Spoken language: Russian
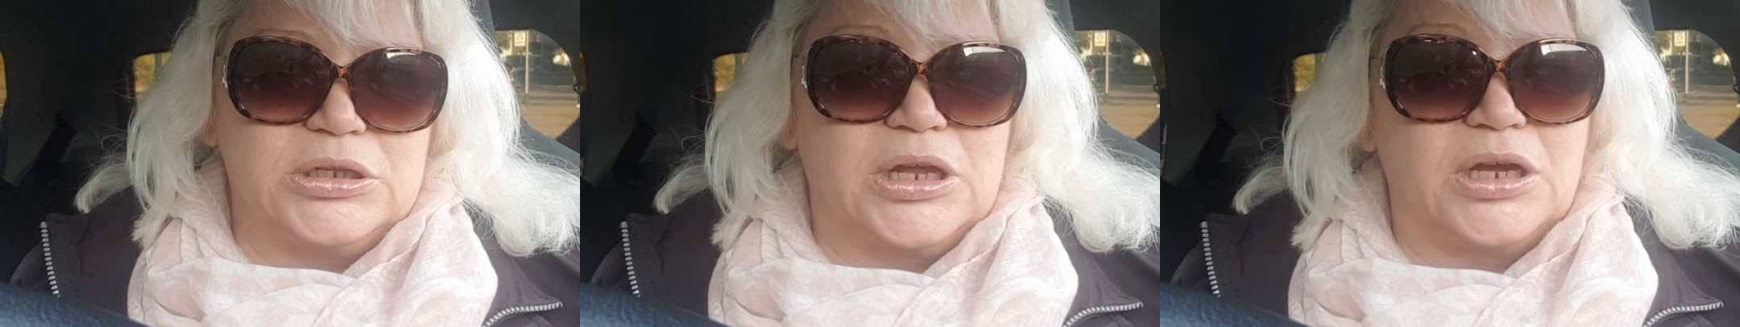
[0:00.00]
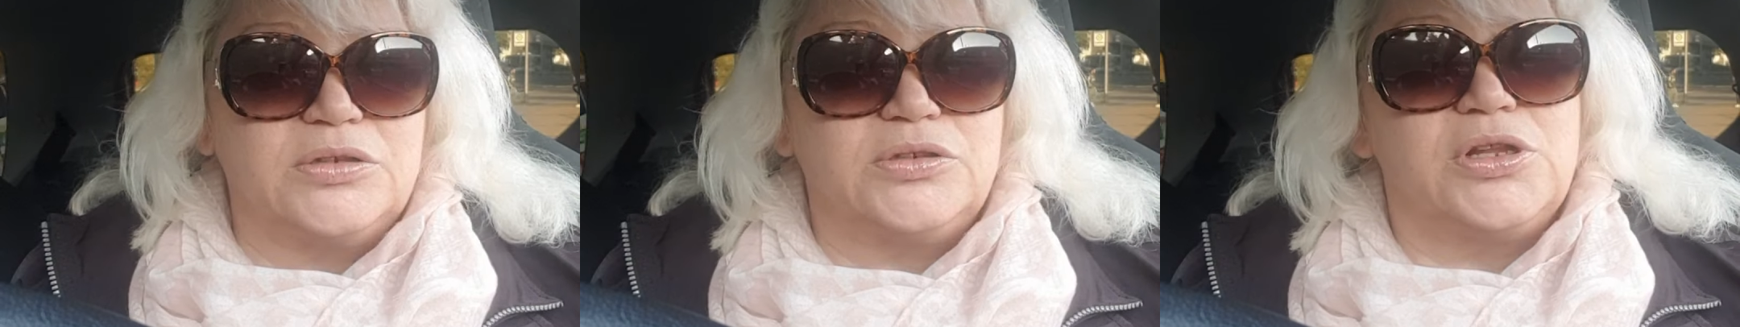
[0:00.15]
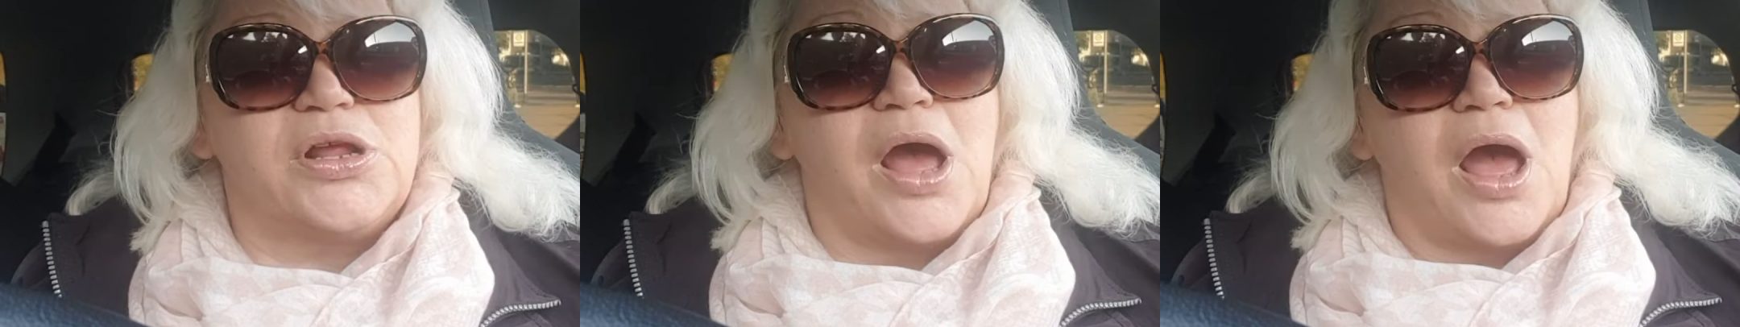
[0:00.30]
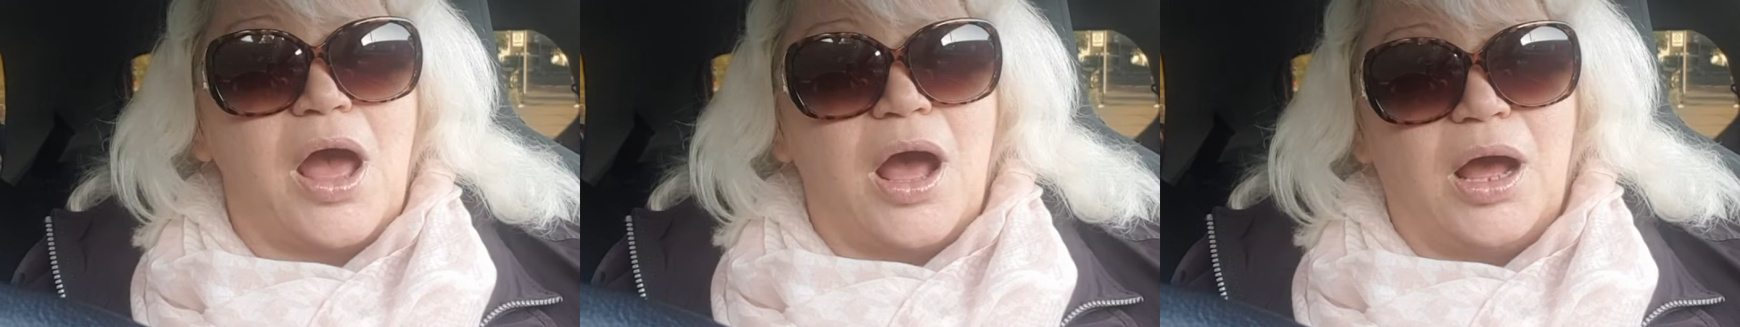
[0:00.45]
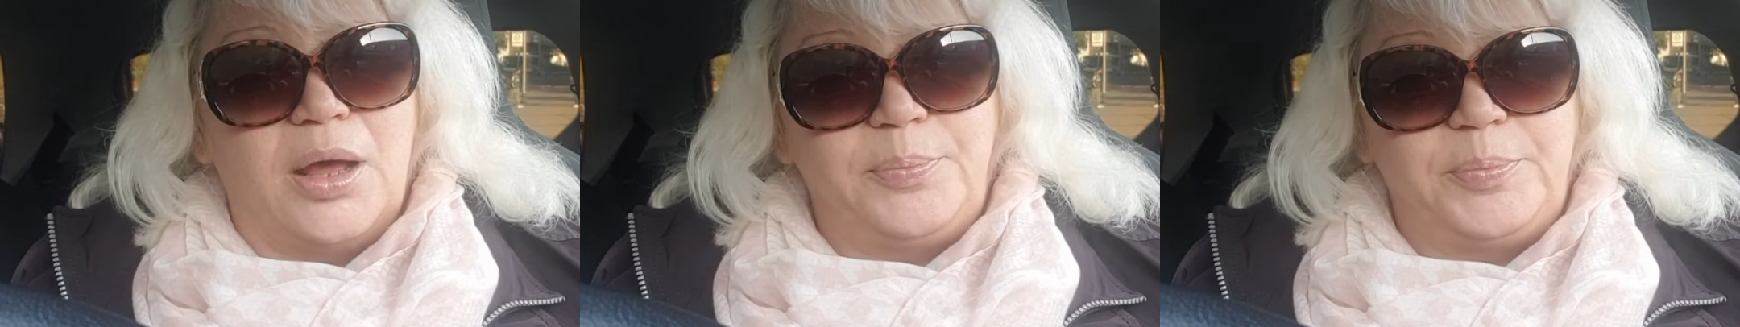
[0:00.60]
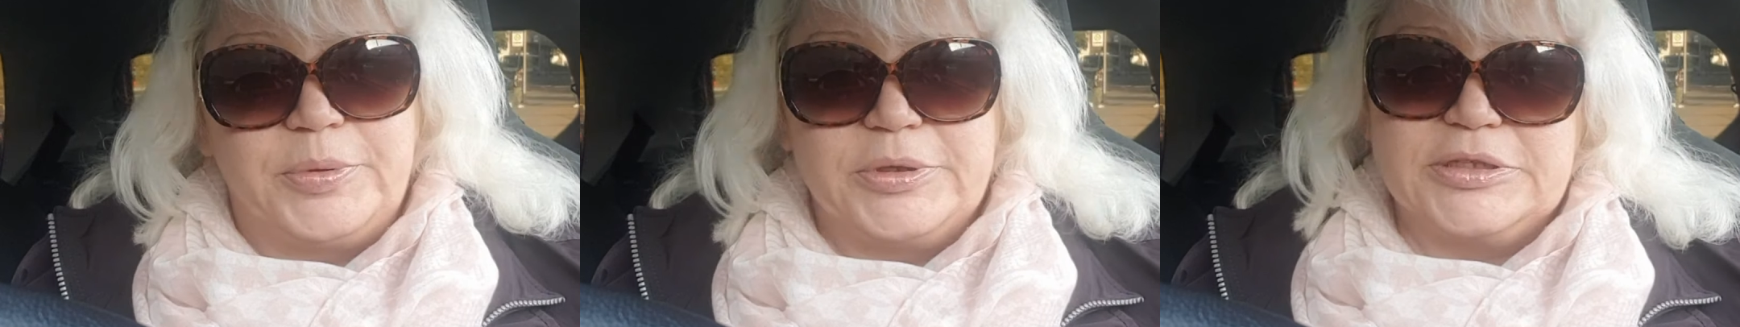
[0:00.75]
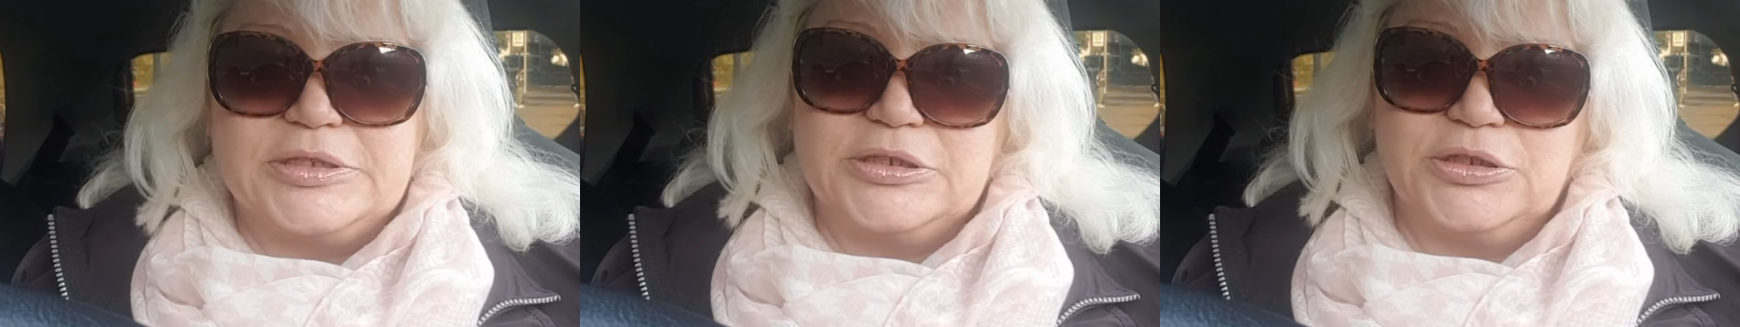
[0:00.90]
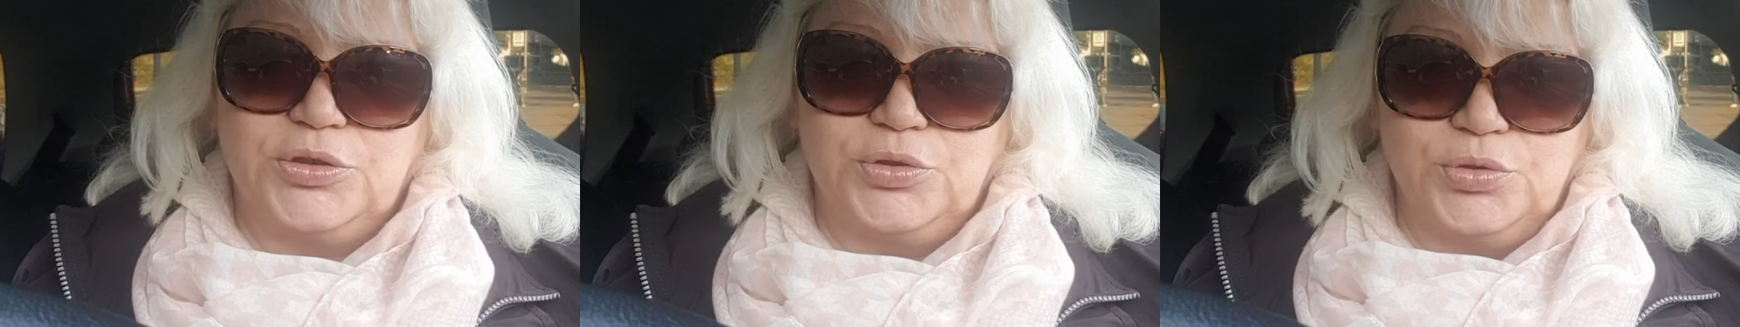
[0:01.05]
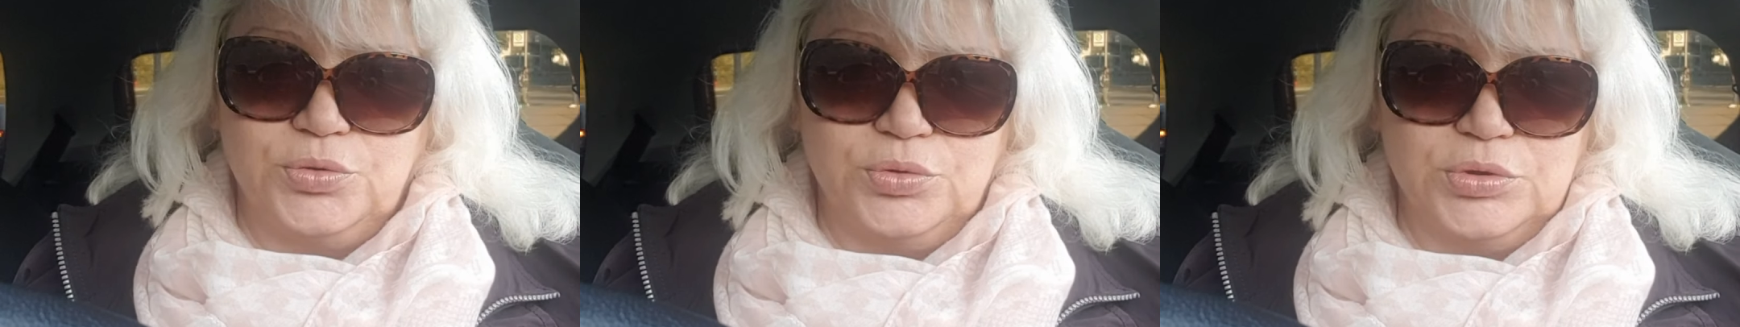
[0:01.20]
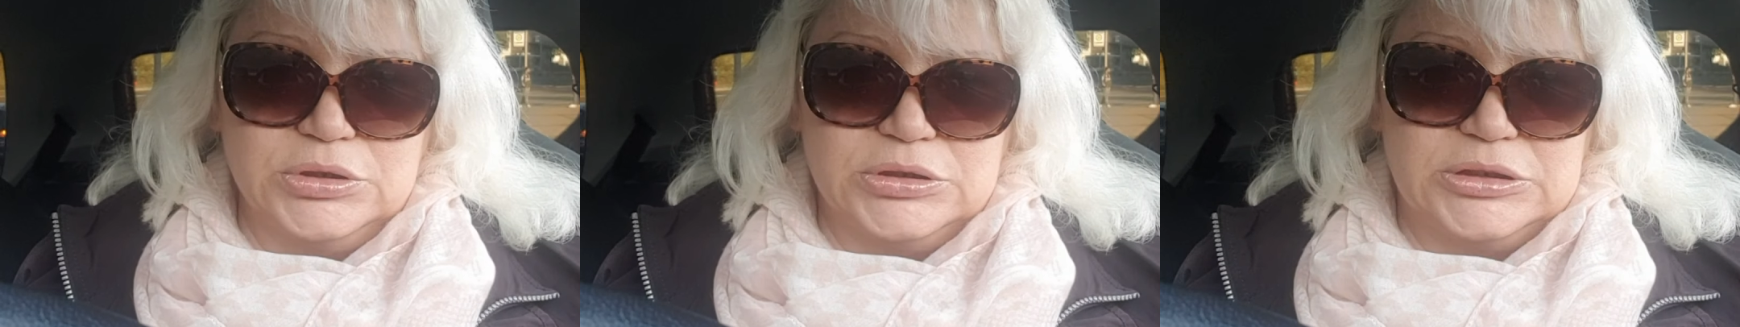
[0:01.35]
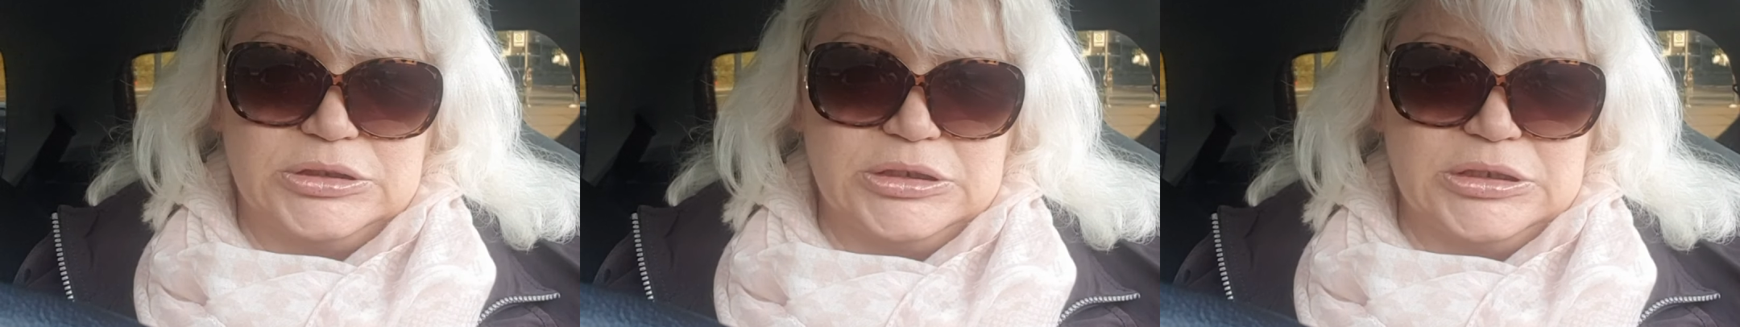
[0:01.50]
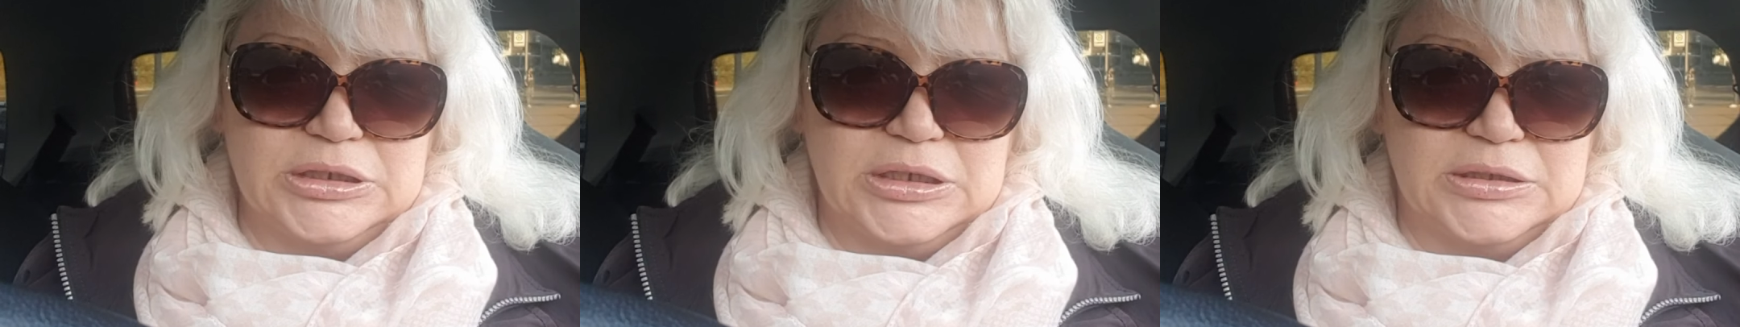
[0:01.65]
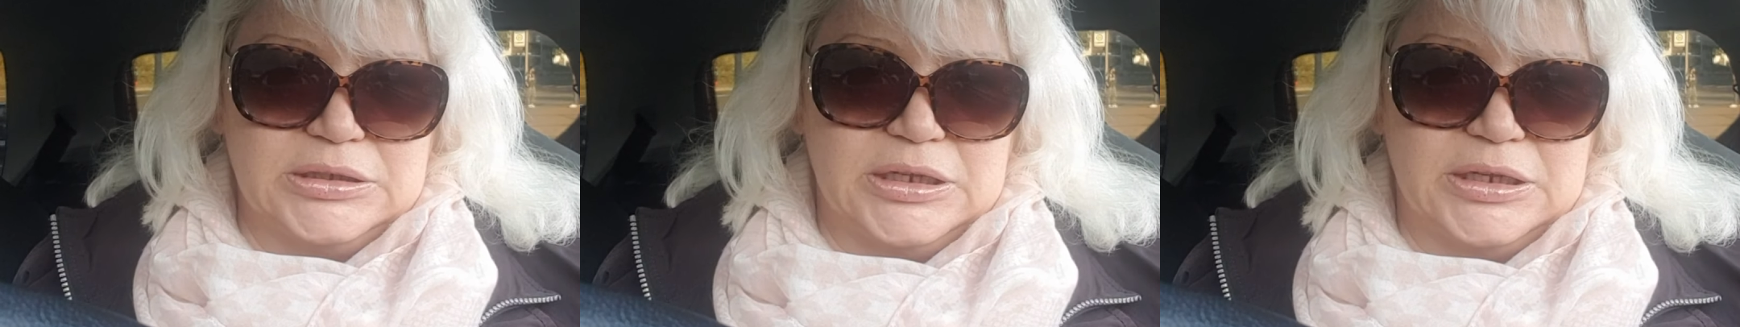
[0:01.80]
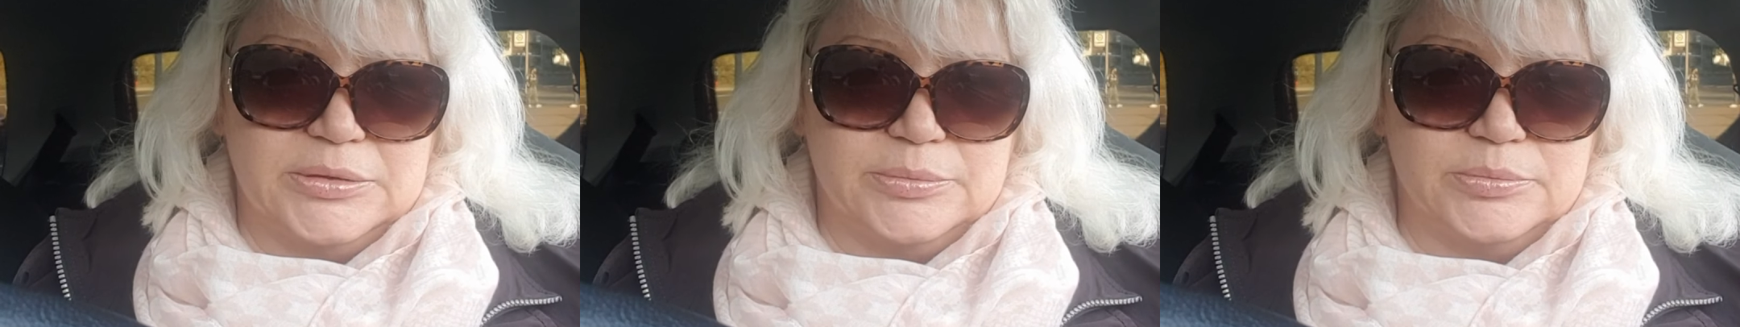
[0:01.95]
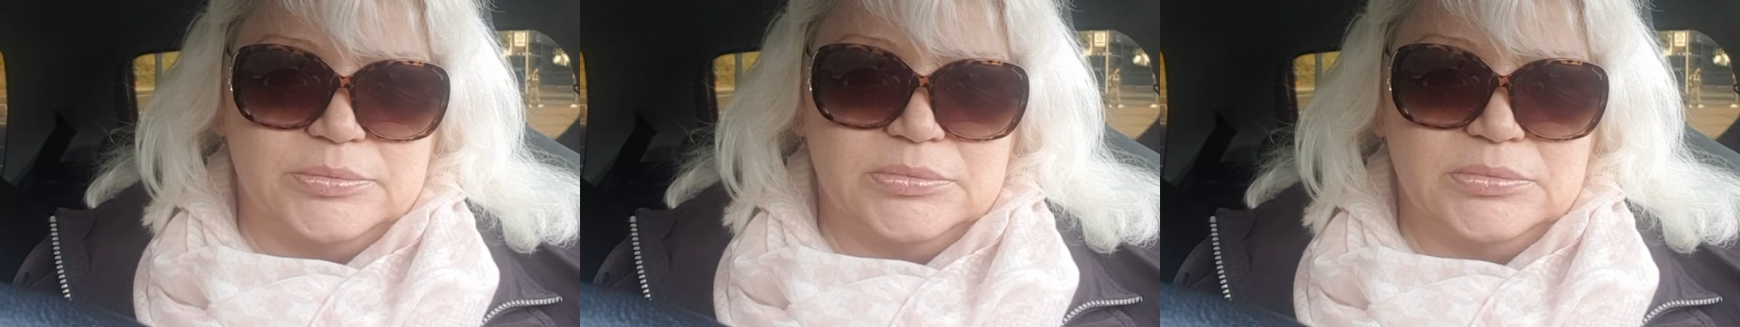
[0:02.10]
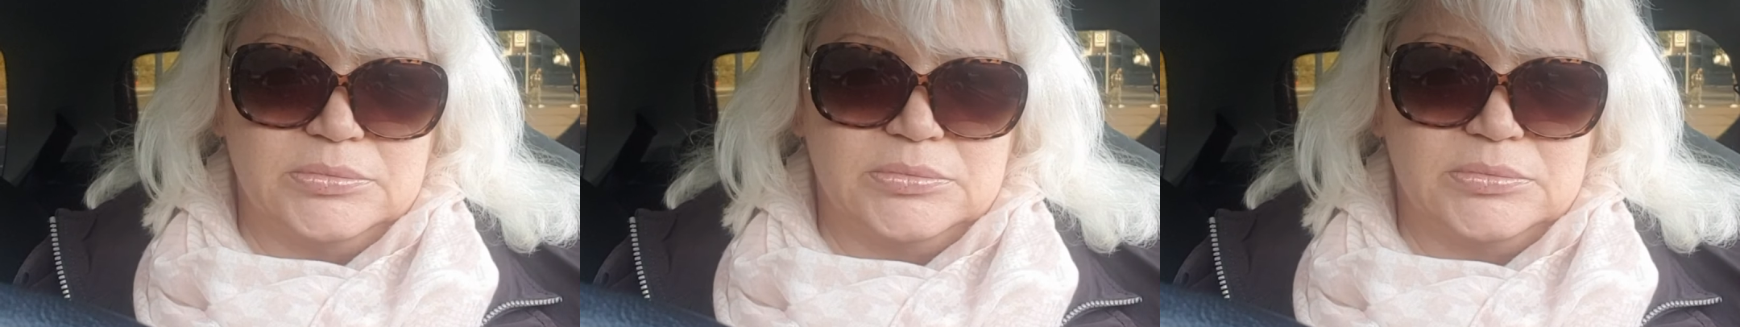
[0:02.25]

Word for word: Она говорит, а педикюр делаем.